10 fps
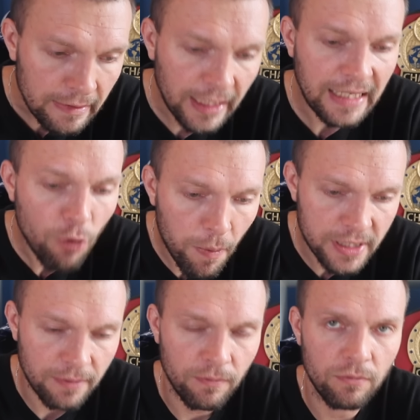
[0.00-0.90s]
Таким
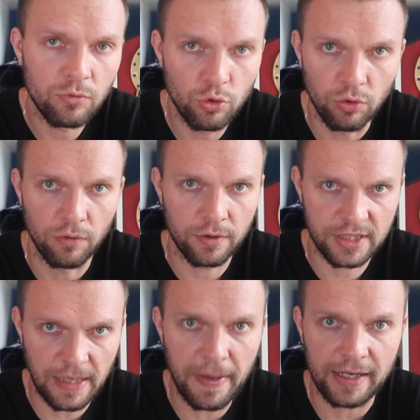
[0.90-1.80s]
образом, ну,
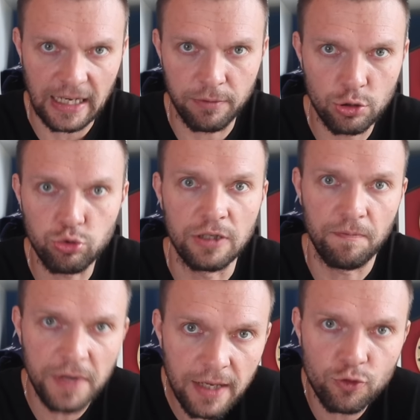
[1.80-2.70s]
сама как бы суть
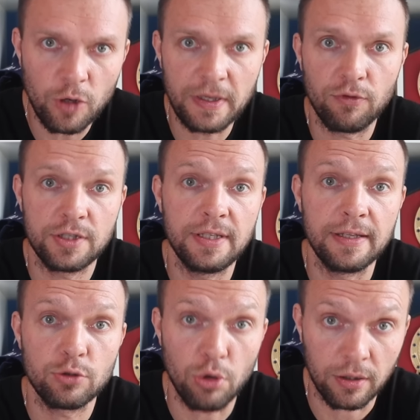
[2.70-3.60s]
имбиря, в чем его
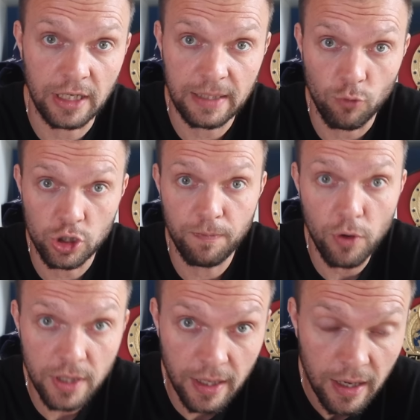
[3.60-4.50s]
сильные стороны, это мы уже
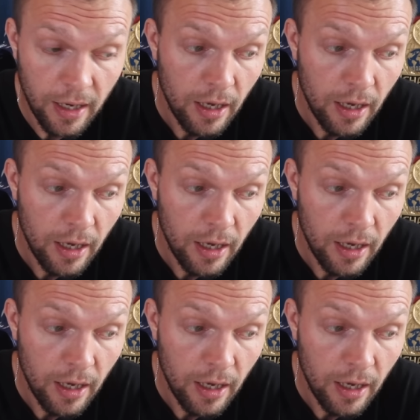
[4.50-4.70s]
поняли,